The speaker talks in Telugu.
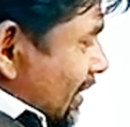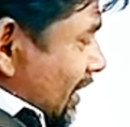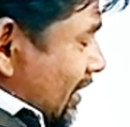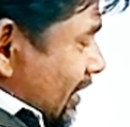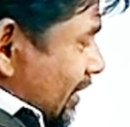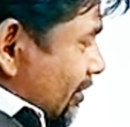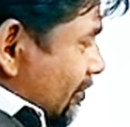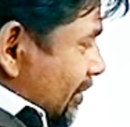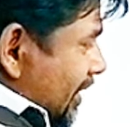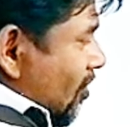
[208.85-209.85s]
కనుకని ఈ
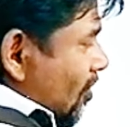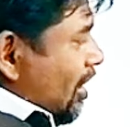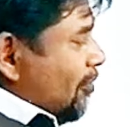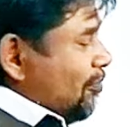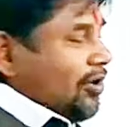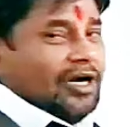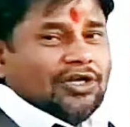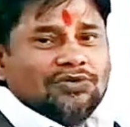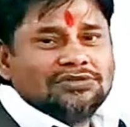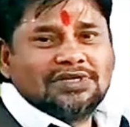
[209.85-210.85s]
పేరు రాంగ్ అప్పుడు
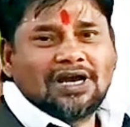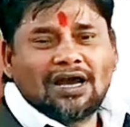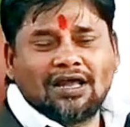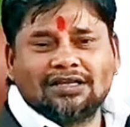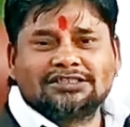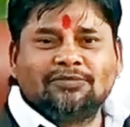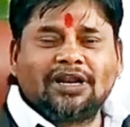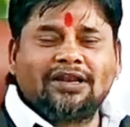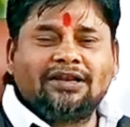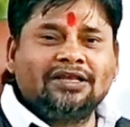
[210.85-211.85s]
కంటిన్యూ చాలా సినిమాలు
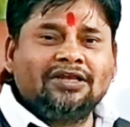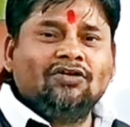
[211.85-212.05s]
అనేవి